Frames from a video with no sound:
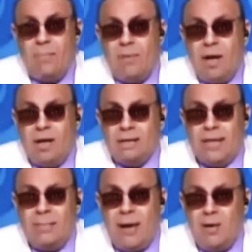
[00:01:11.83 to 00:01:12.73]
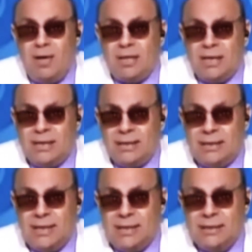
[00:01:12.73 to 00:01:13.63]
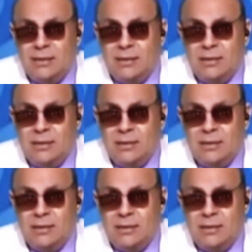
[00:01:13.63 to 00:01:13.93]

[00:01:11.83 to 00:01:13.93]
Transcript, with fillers: كان مخلص جامعه ولا ساقط اعداديه